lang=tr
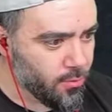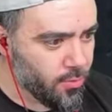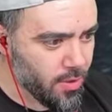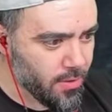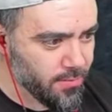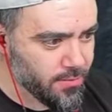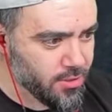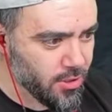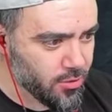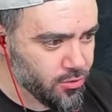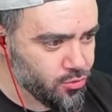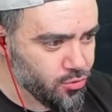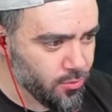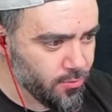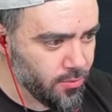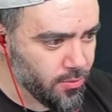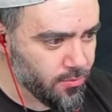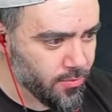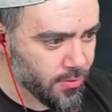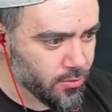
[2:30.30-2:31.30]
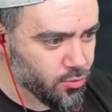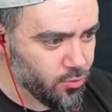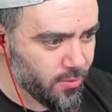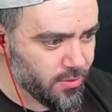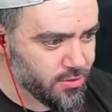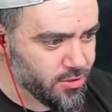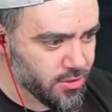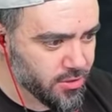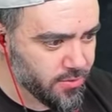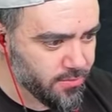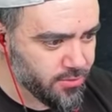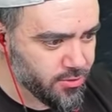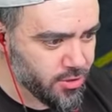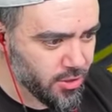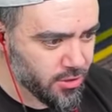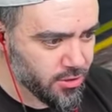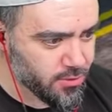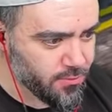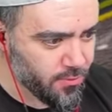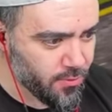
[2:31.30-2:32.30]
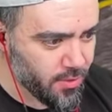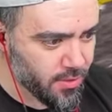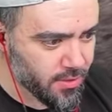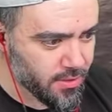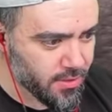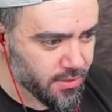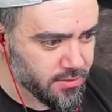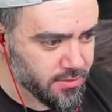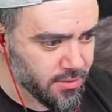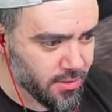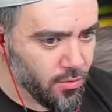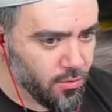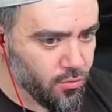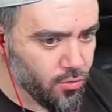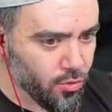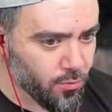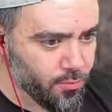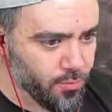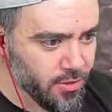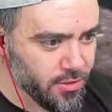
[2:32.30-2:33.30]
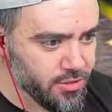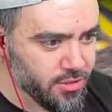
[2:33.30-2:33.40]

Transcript: Bu araba çalışıyor mu? Bak duman çıktı mı çalışmıyor arkadaşlar. Yok bu da